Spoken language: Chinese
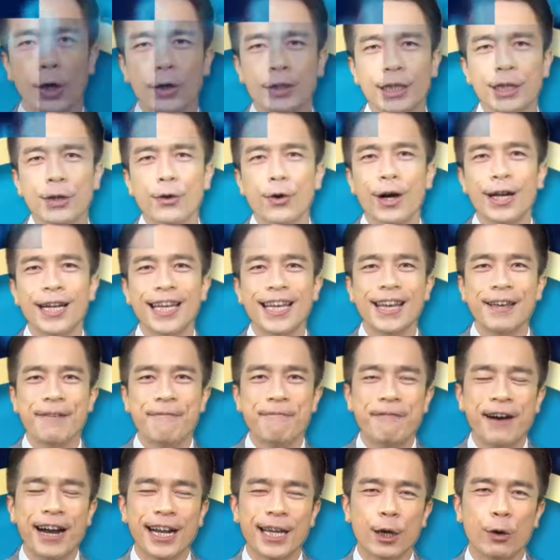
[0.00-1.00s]
投资获
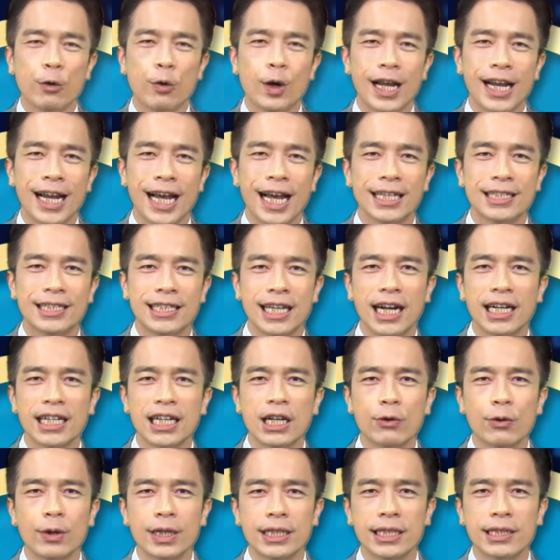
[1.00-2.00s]
利，放眼未来，想
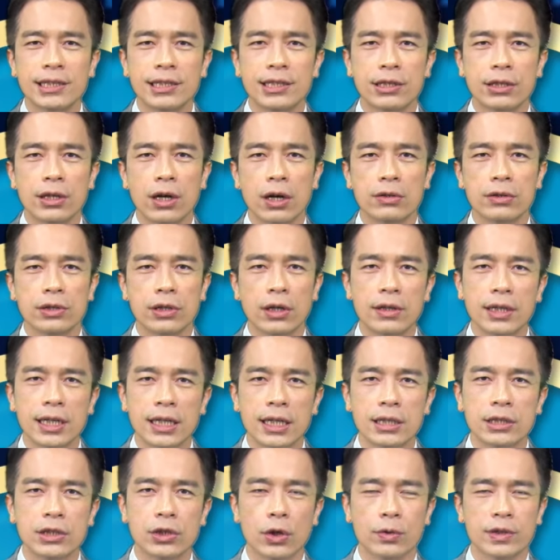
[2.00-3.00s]
要跟我一起使用
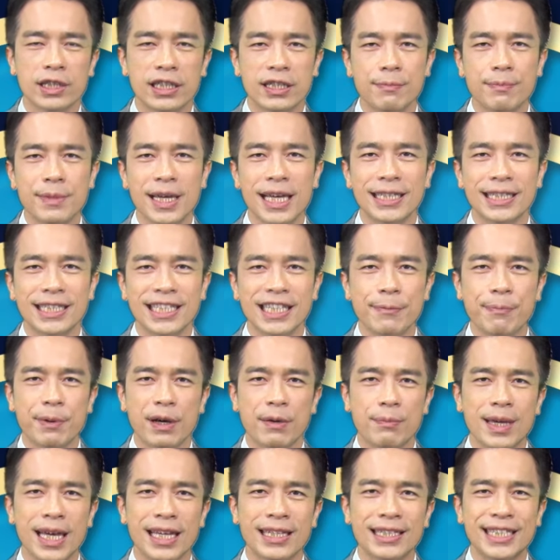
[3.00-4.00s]
融合总经面、基
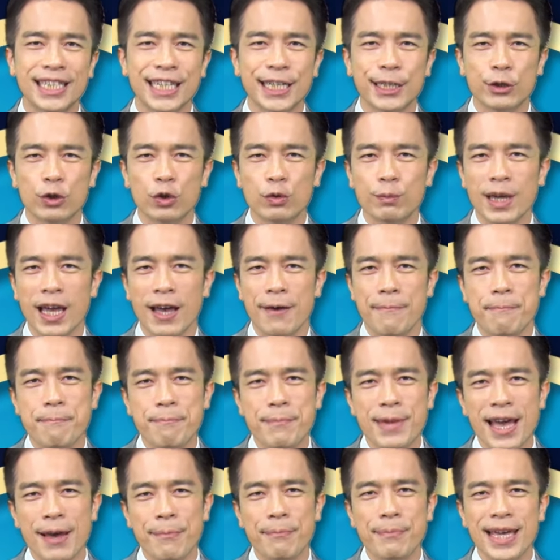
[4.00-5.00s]
本面、技术面，
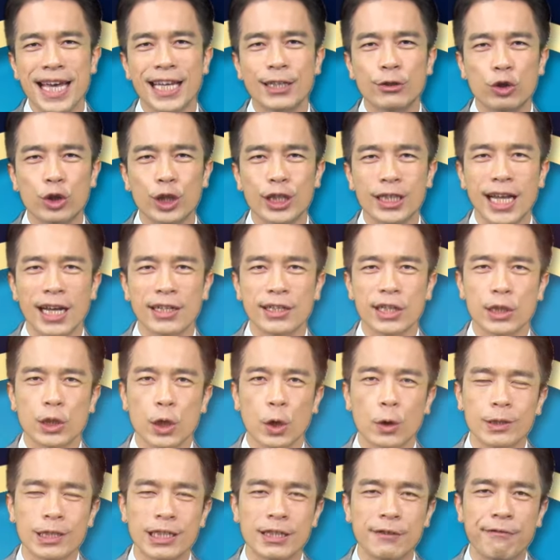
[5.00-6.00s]
面面俱到的
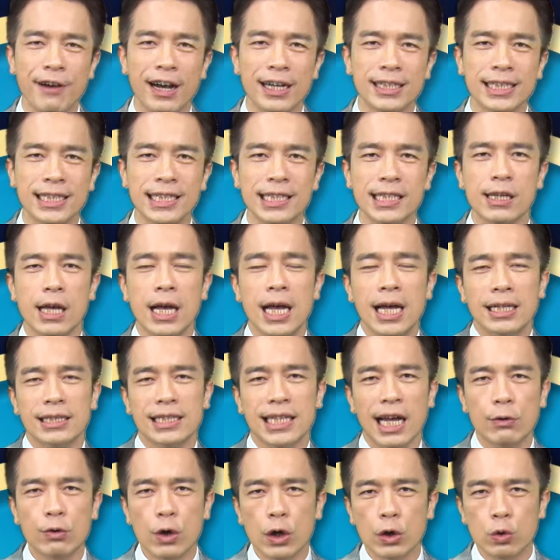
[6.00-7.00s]
投资方式，
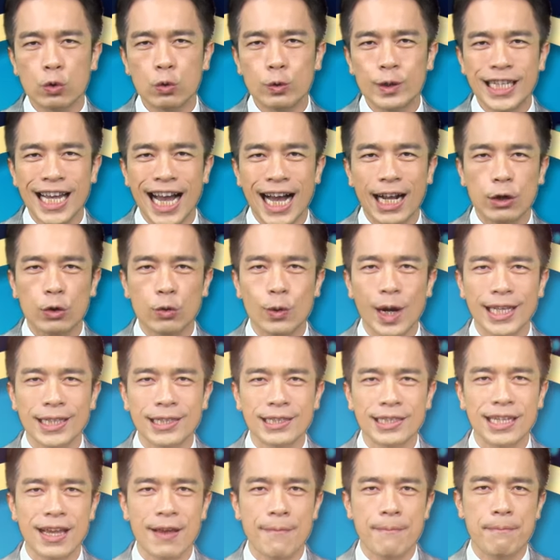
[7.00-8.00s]
掌握股价
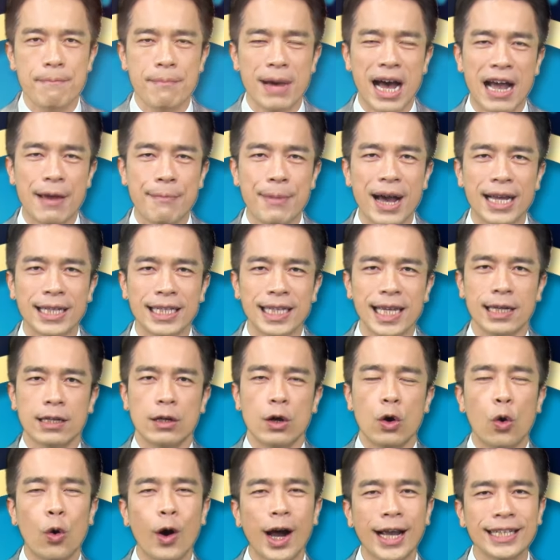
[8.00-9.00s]
关键买卖
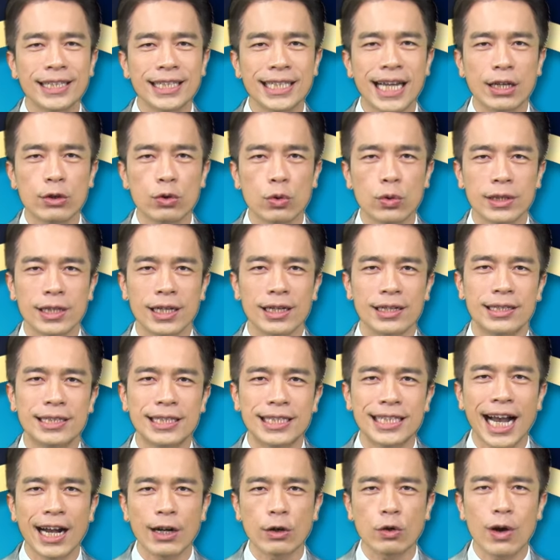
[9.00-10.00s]
点，欢迎加入我的
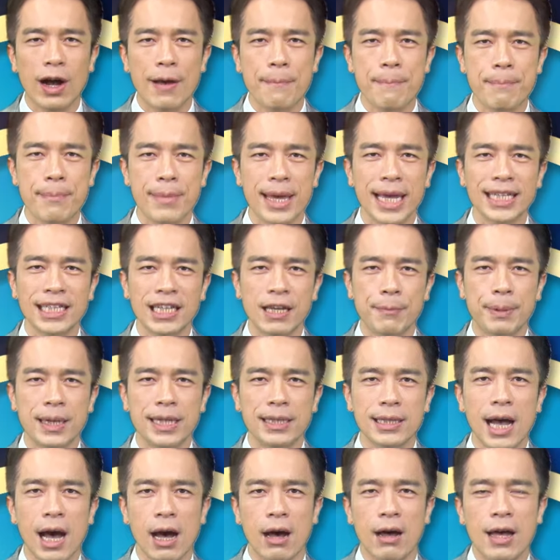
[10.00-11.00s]
相关媒体
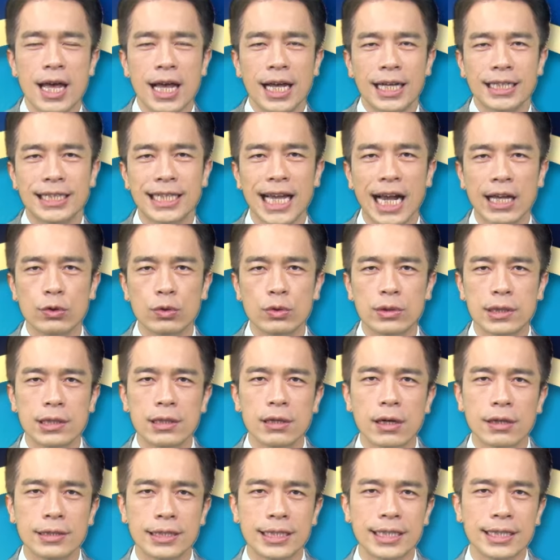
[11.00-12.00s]
频道。加入
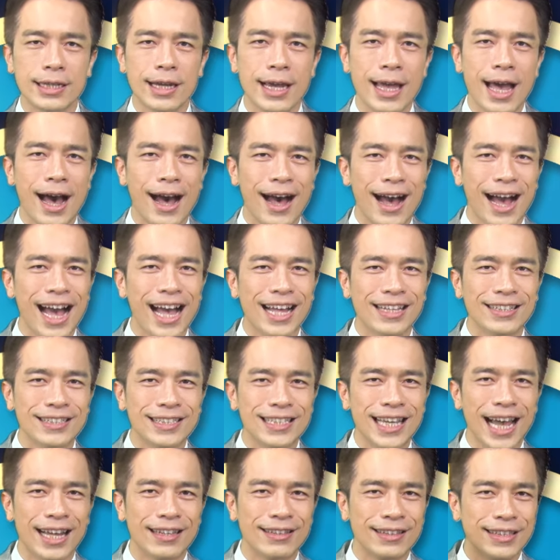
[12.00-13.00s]
之后，记得要
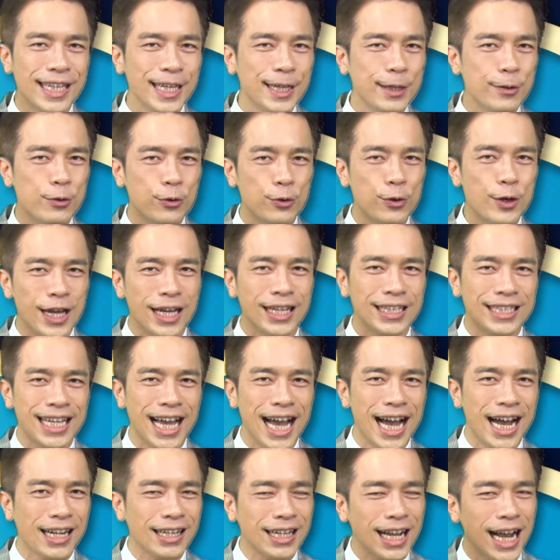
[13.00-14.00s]
按赞、订阅
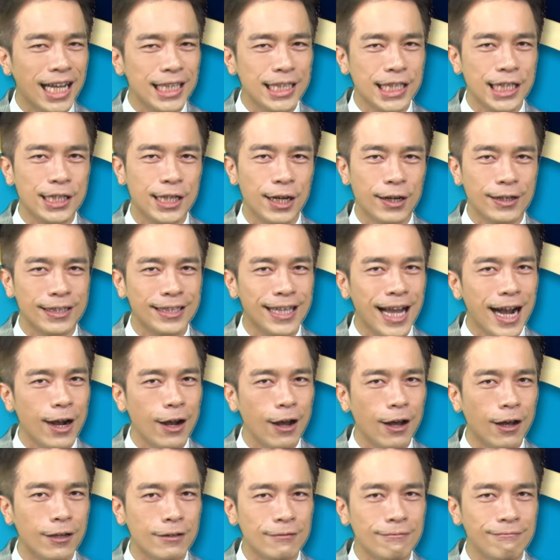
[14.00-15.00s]
加开启小铃
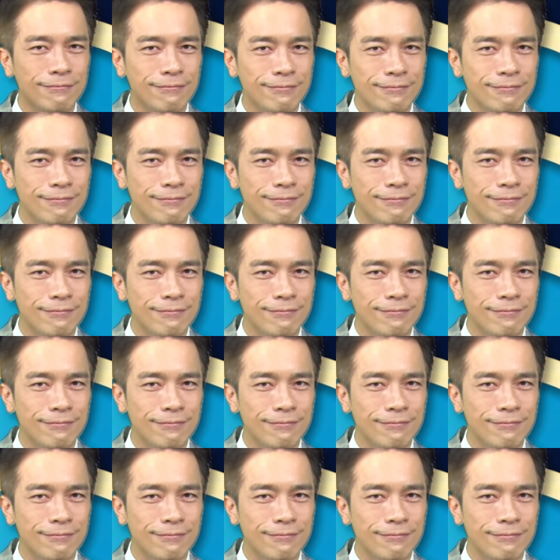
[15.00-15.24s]
铛哦。